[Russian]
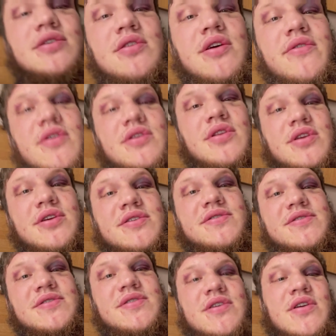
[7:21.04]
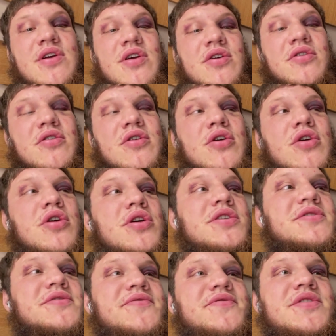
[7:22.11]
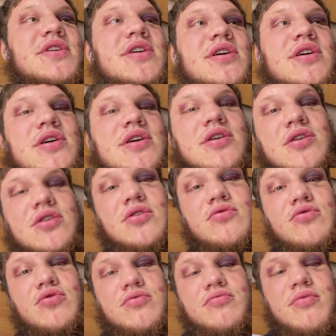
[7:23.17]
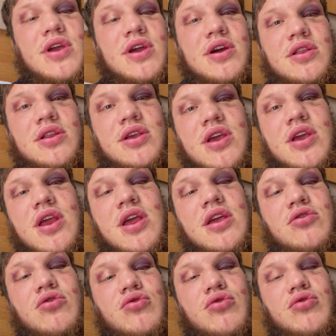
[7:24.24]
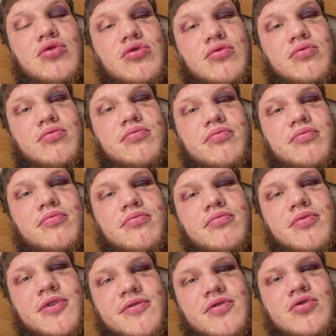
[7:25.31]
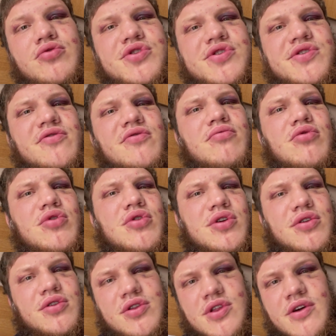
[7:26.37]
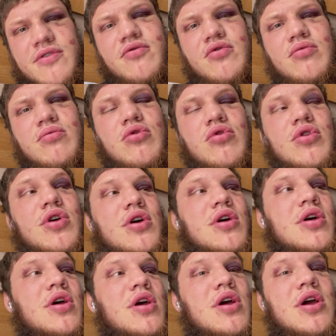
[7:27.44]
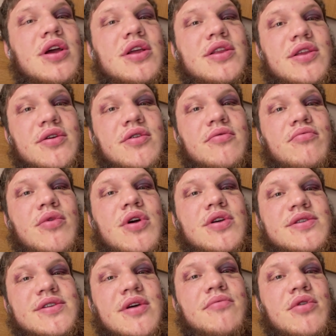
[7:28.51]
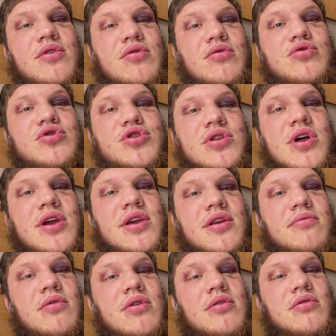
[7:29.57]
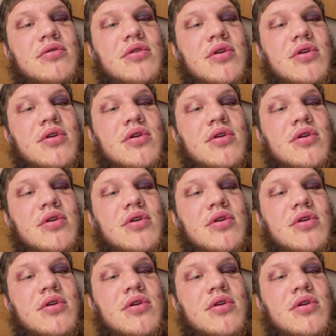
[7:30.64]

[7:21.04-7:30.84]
наверное, из, из всех э, вот моих лагерей до предыдущего боя, того боя это мой самый лучший лагерь был.